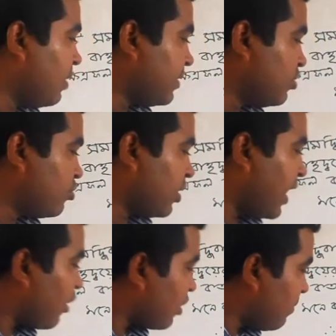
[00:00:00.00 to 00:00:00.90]
যদি আমরা তিনশো
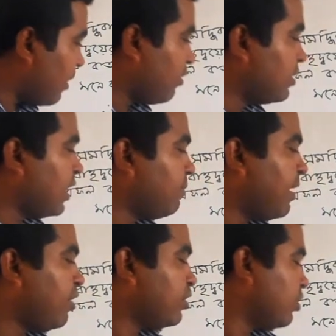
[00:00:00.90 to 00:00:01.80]
ছয়কে আঠারোতে ভাগ করি তার
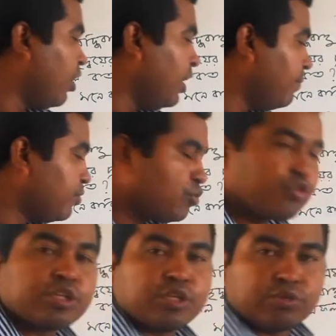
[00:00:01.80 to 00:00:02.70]
মান হচ্ছে হয়
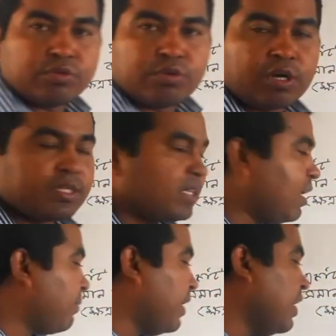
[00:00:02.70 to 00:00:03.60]
সতেরো অর্থাৎ
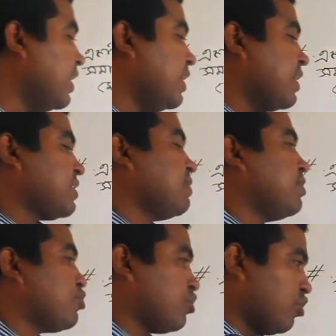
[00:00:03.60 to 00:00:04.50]
আমরা এক্সের
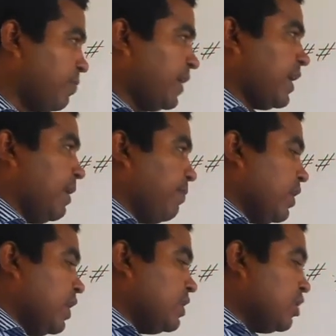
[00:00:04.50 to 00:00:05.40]
মান সতেরো পেয়ে গেলাম
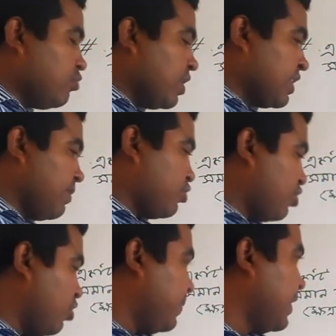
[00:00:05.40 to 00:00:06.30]
যেহেতু এক্স মান
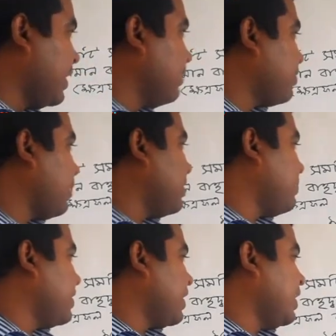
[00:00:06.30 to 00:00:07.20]
সতেরো পেয়ে গেলাম তার মানে
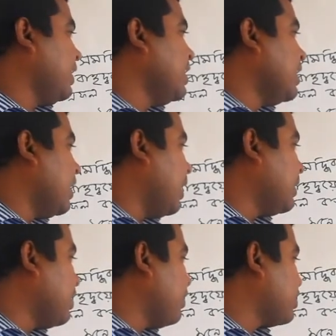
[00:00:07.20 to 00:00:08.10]
আমাদের এখানে
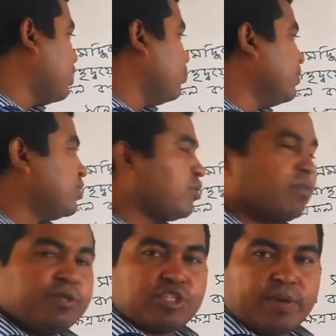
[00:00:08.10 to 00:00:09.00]
দেওয়া ছিল ভূমির
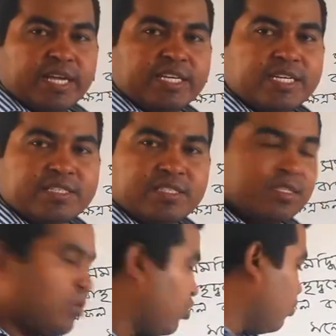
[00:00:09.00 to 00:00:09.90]
দৈর্ঘ্য বিশ সমান এইট এক্স
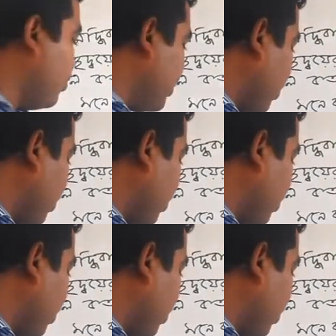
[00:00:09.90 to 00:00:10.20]
তো